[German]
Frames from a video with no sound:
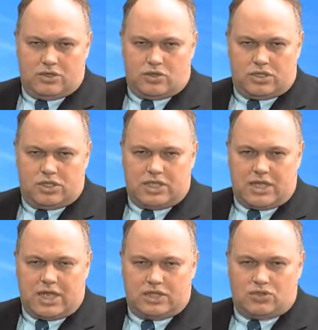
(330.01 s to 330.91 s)
Dort
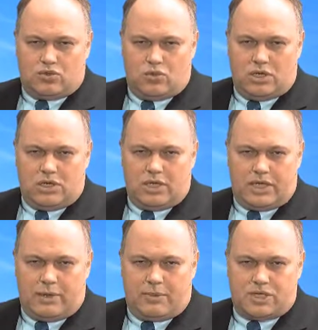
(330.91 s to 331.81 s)
äh, hat Google
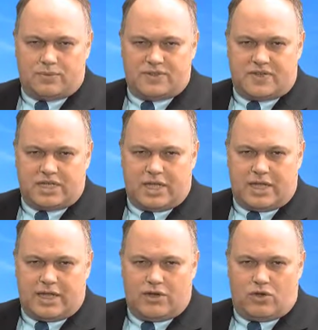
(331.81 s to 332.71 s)
ja beispielsweise gar
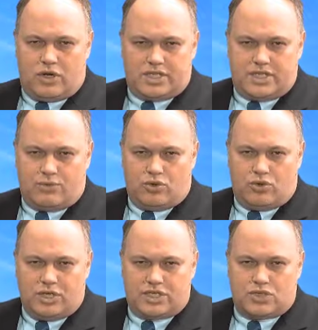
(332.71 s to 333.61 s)
keine Rolle. Es ist im
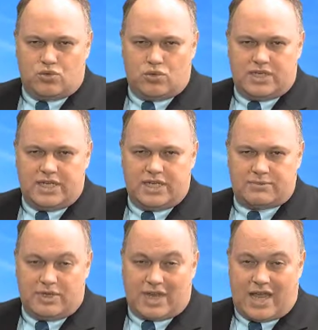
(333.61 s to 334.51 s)
Grunde das Google
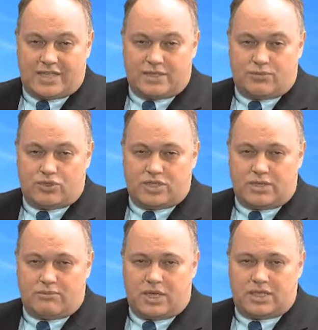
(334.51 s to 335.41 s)
Chinas mit 80
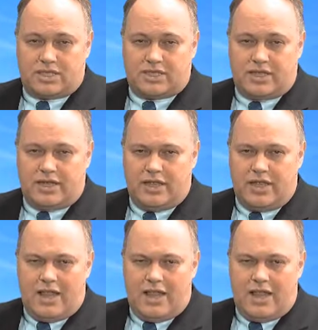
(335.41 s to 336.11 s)
Marktanteil